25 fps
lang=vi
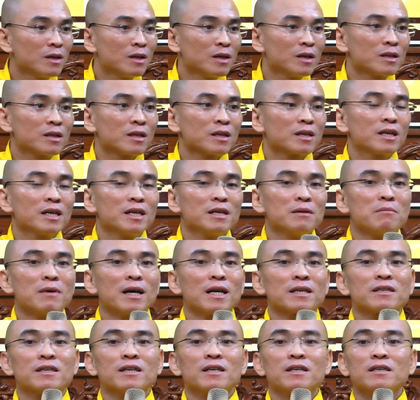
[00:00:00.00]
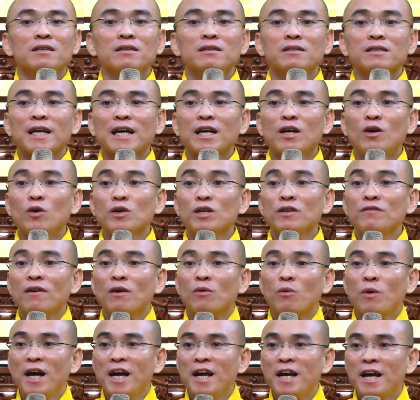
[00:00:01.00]
Thì khi mà trên đường Nhan Hồi đi về
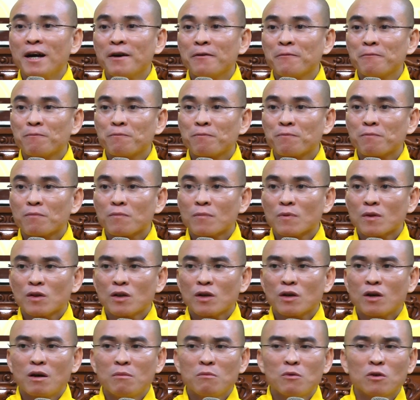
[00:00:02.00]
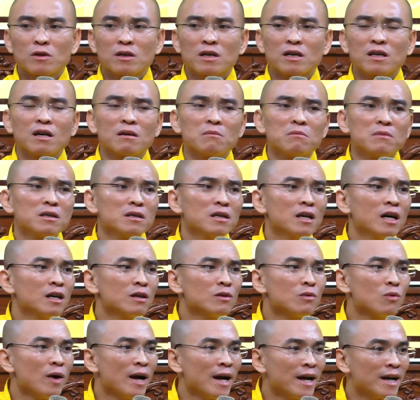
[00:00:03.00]
quê á, thì có một cái cơn mưa lớn
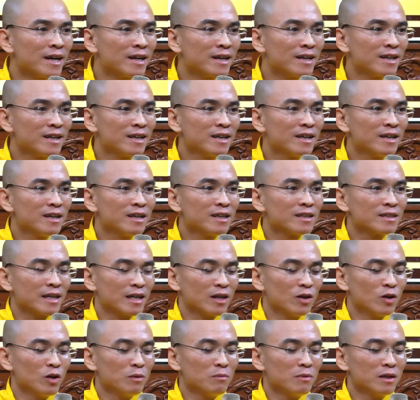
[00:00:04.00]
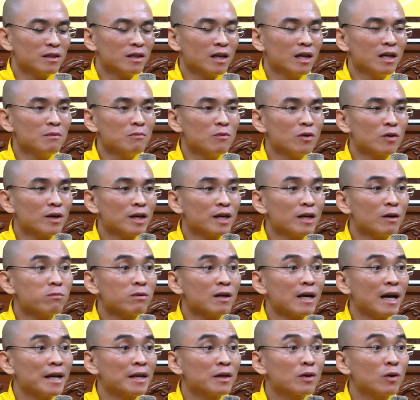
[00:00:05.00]
quá. Nhan Hồi mới tới một cái gốc
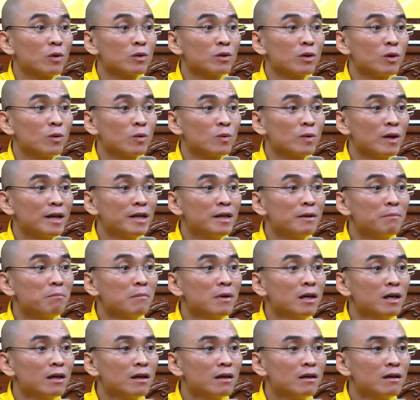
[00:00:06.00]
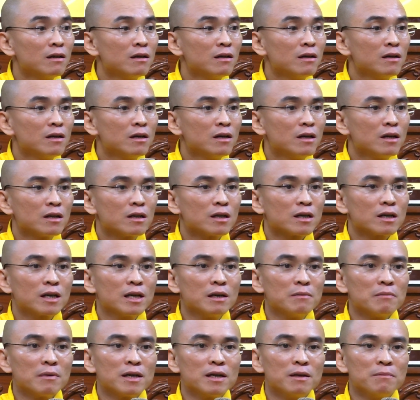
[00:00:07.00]
cây cổ thụ để núp mưa. Thì khi
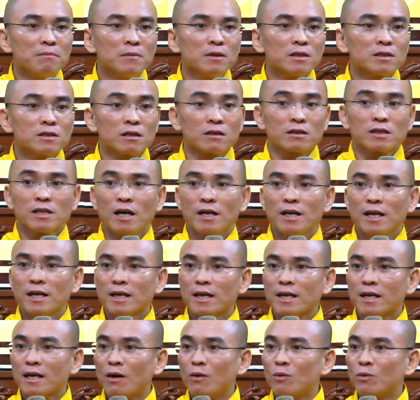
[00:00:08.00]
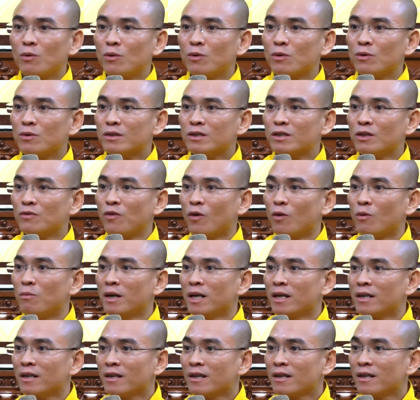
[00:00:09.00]
mà núp mưa sực nhớ đến cái câu của sư phụ
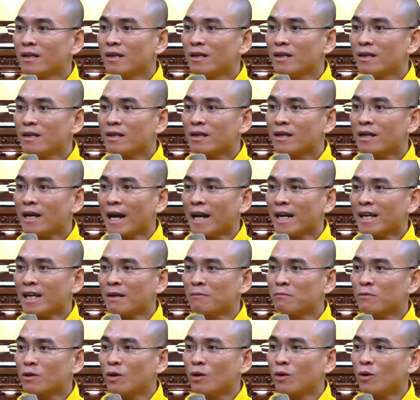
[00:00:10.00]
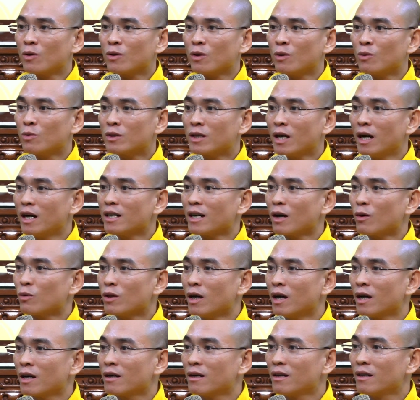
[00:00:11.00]
mình: ngàn năm cổ thụ chớ nấu
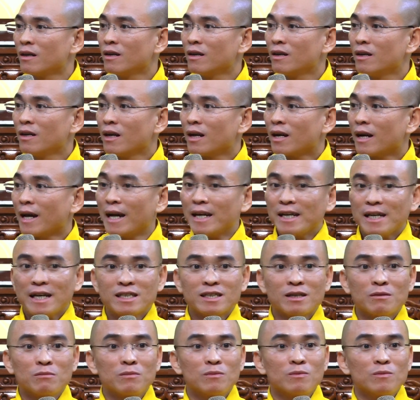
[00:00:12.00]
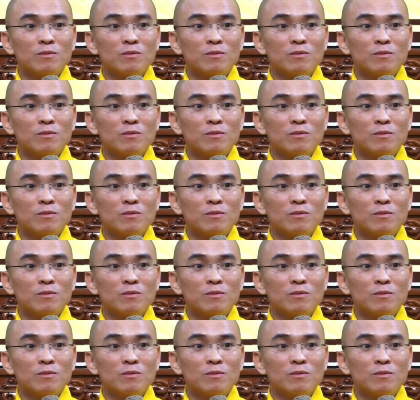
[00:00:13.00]
thân. Nghe vậy xong